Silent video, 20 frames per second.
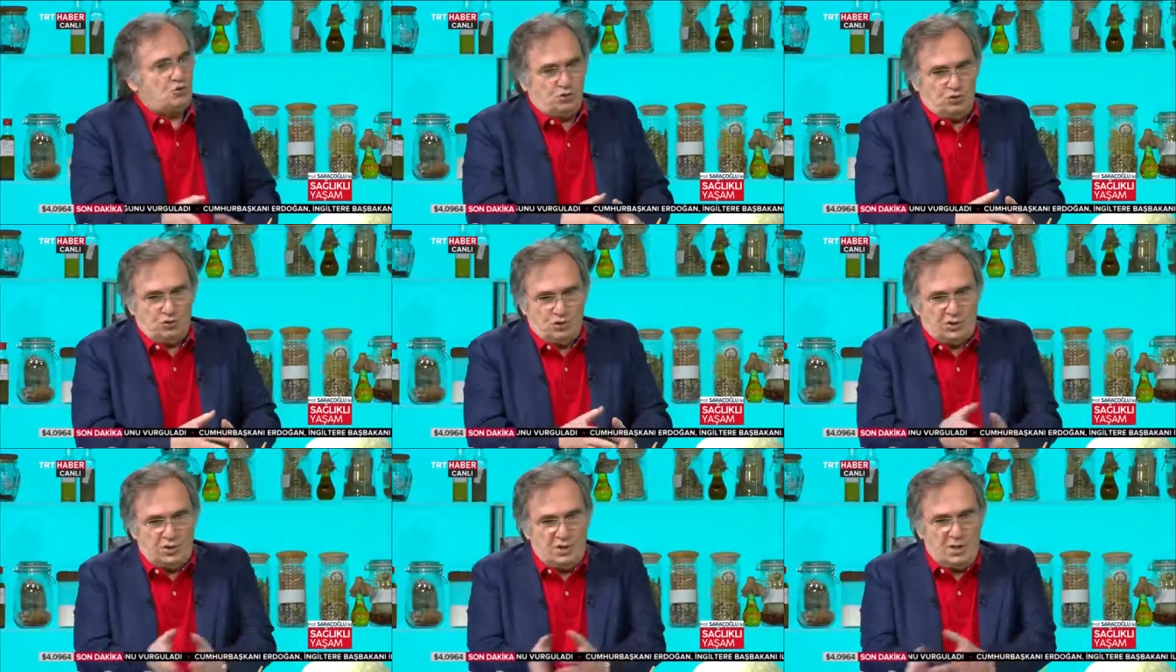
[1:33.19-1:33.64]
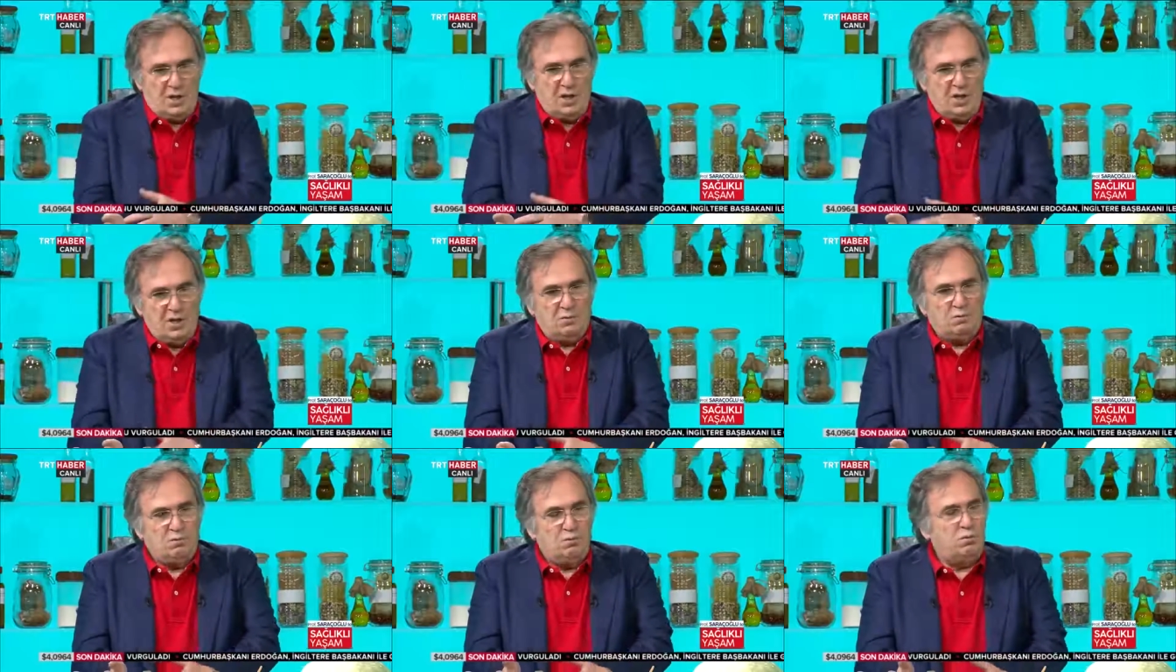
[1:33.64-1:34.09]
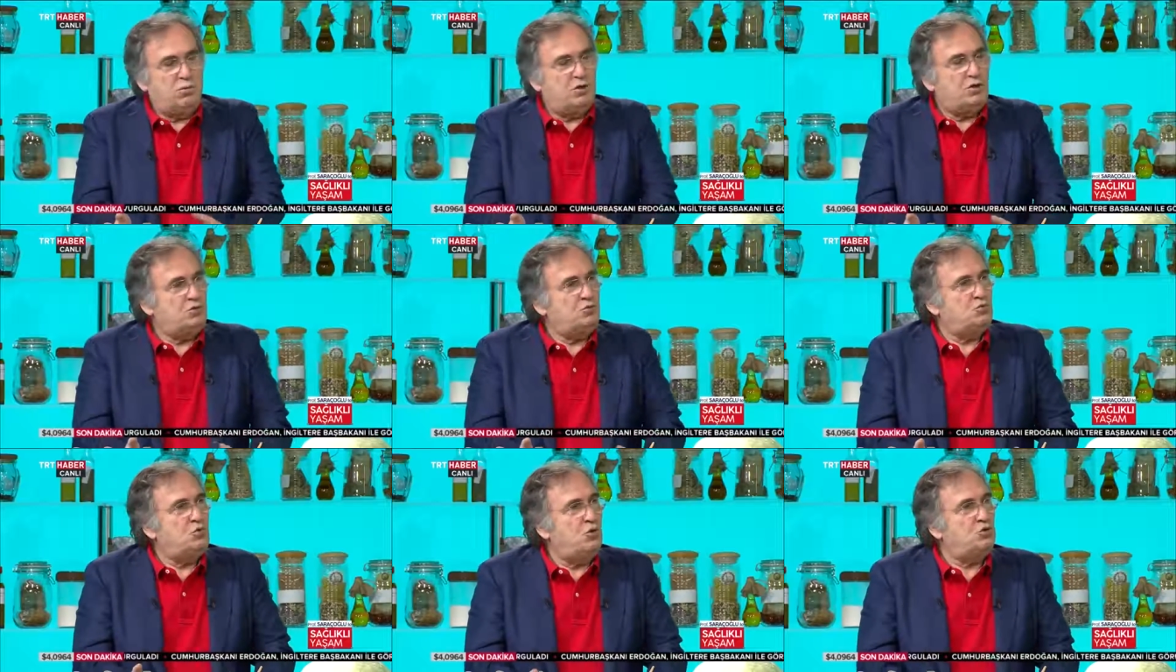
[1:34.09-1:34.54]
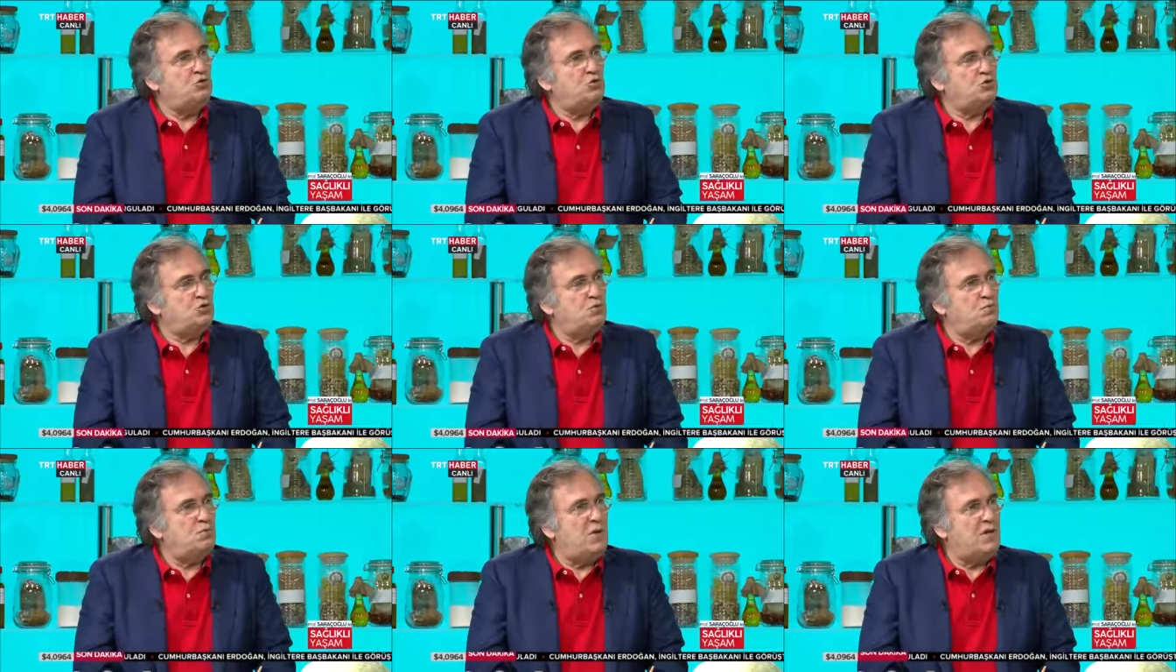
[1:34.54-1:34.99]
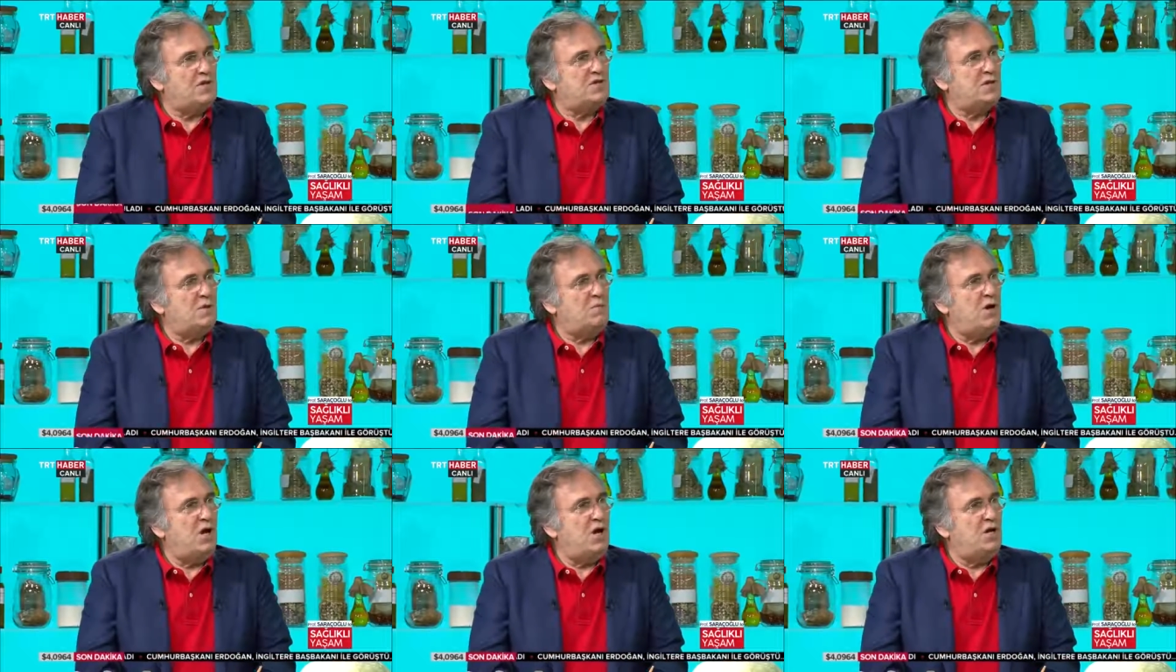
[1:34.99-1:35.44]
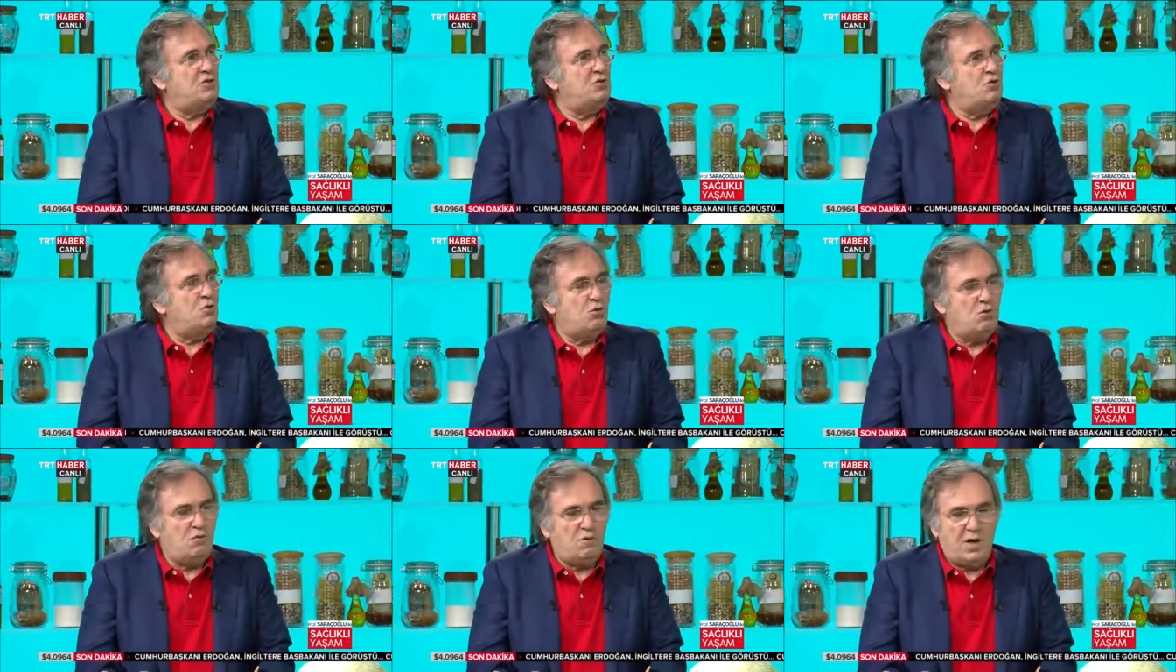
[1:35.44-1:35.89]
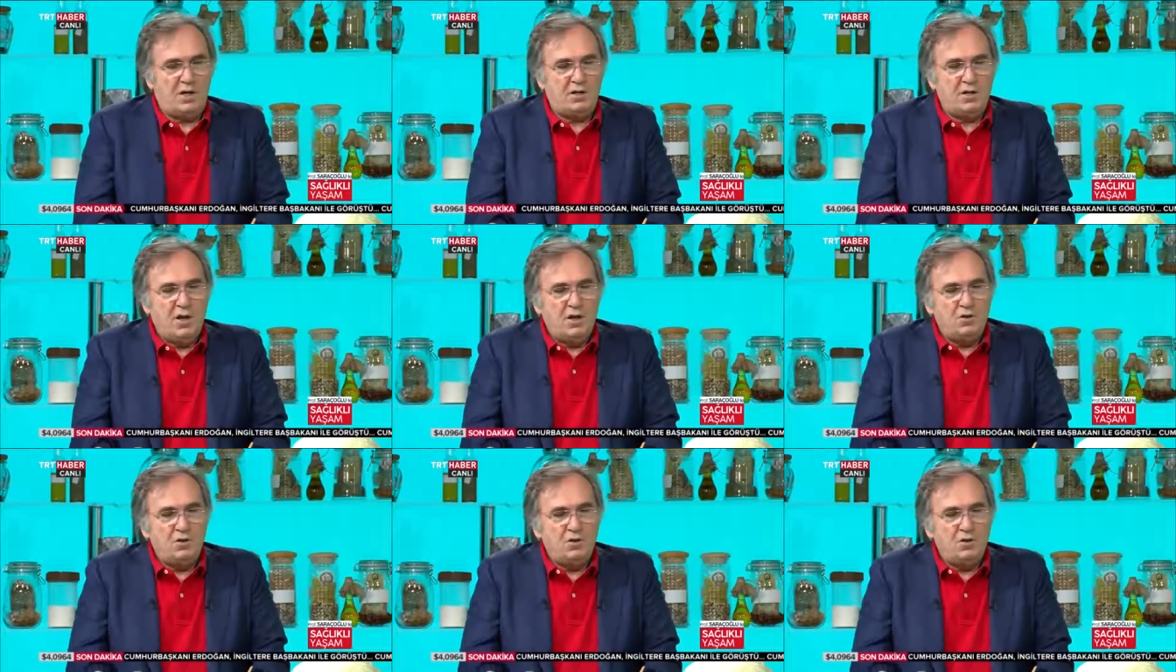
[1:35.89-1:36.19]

Çünkü dönüşüm basamağında o var.